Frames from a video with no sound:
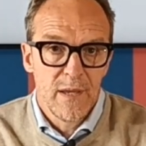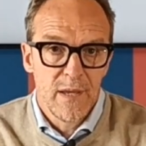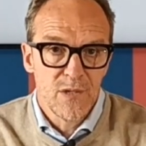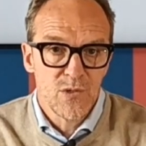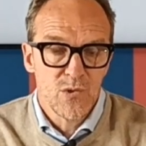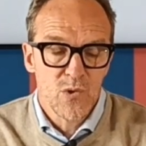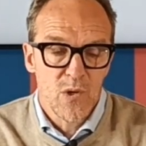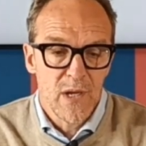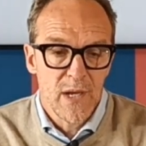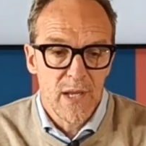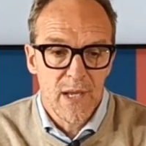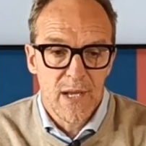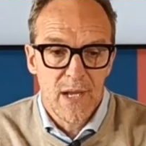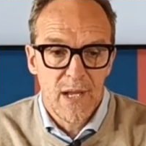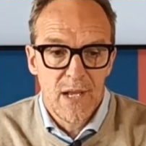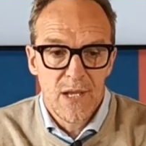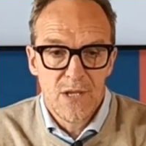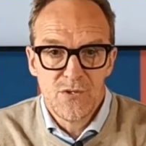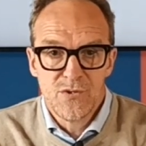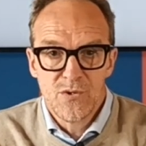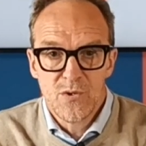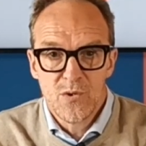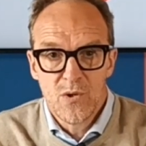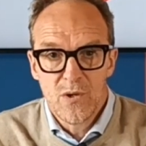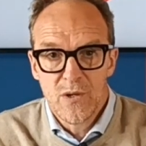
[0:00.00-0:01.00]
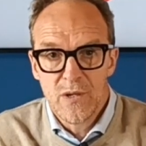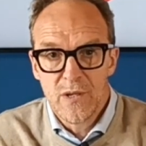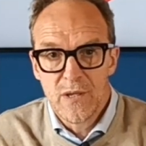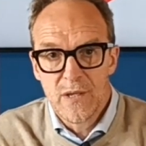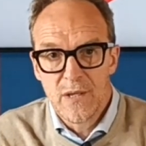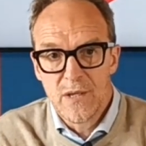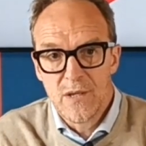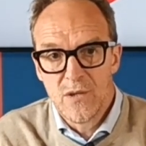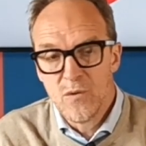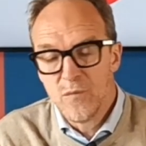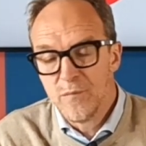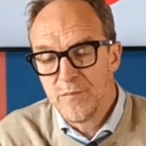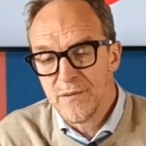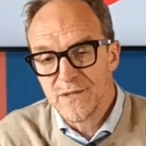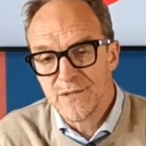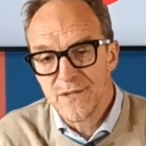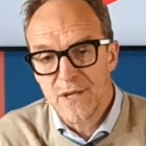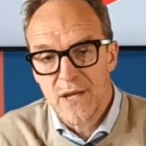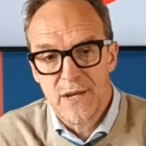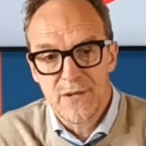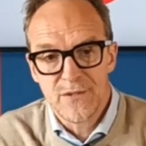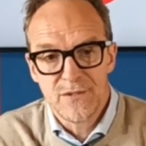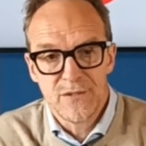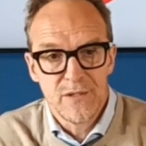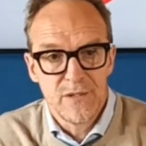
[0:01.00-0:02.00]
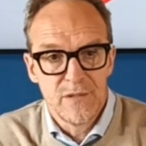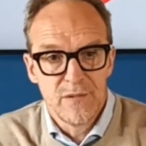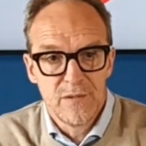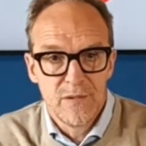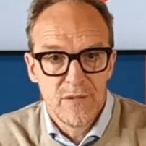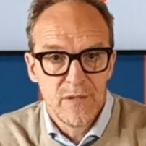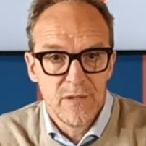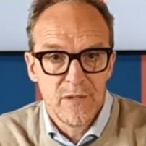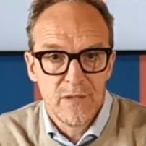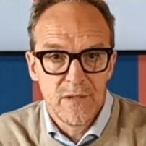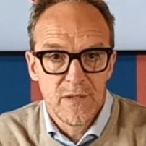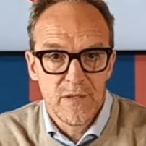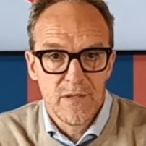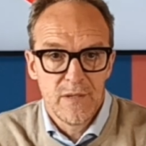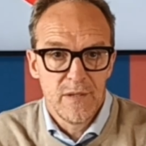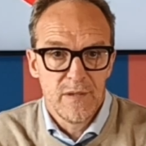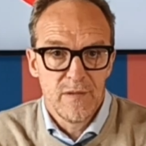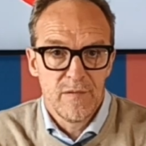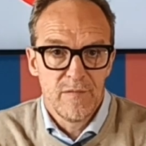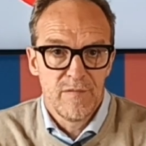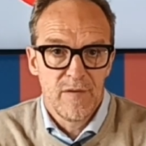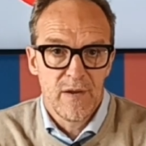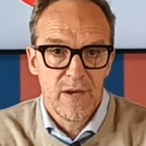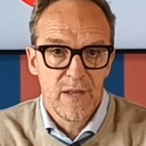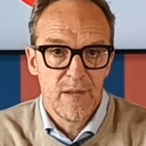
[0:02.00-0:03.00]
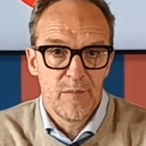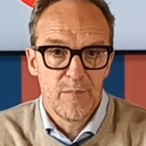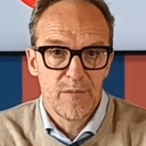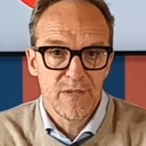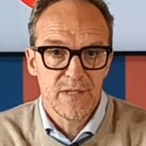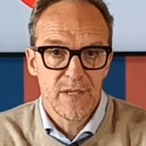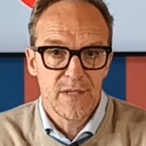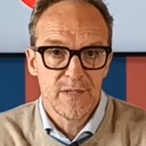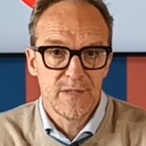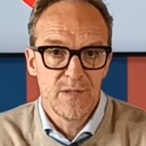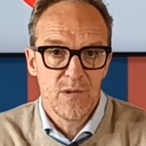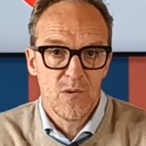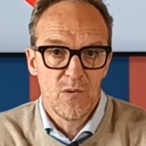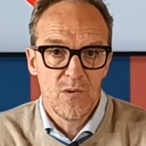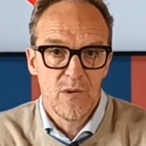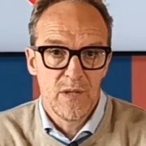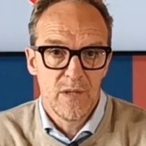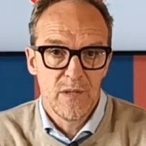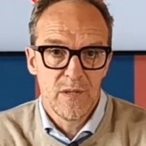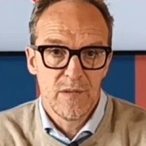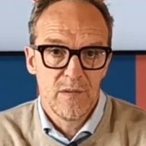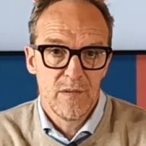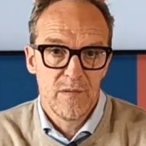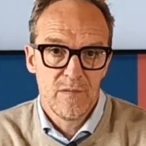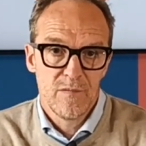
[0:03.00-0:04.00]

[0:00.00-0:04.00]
a giocare a calcio e non pensarci, e fare la prestazione.